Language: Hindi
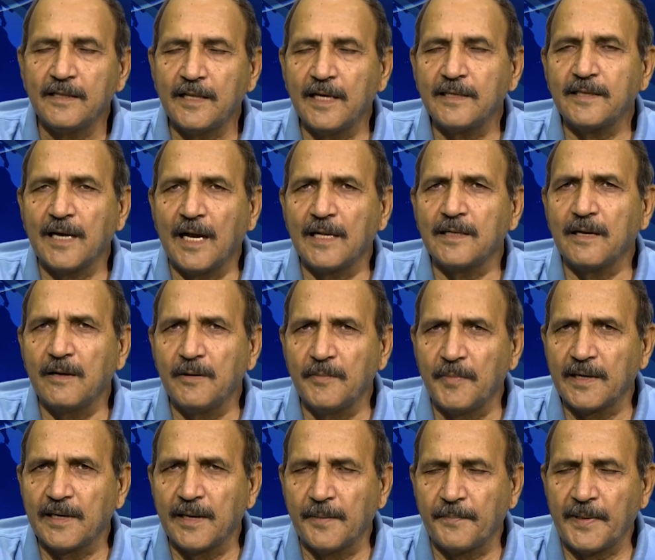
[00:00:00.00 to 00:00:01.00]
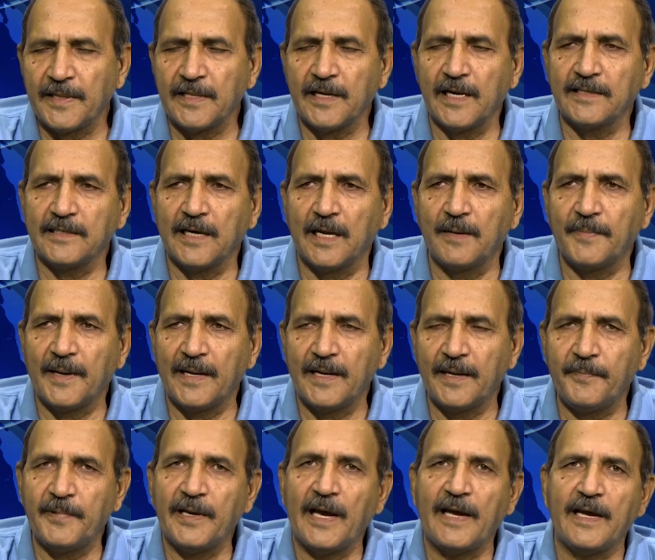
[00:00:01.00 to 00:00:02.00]
दस साल से भी बल्कि पंद्रह साल पहले
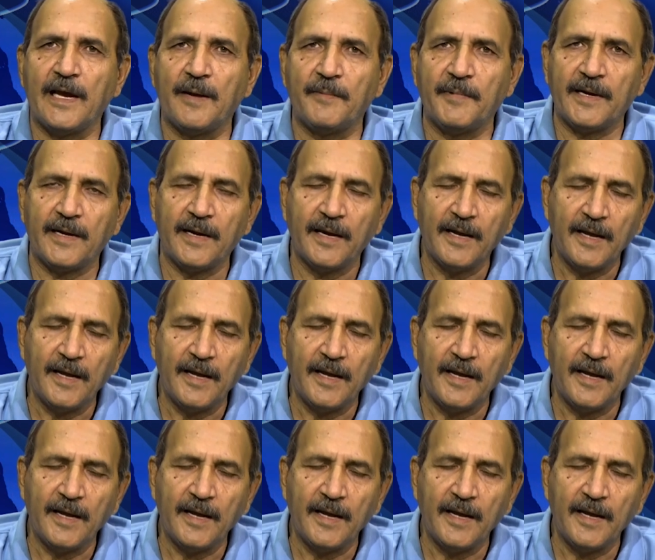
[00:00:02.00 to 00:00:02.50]
पी में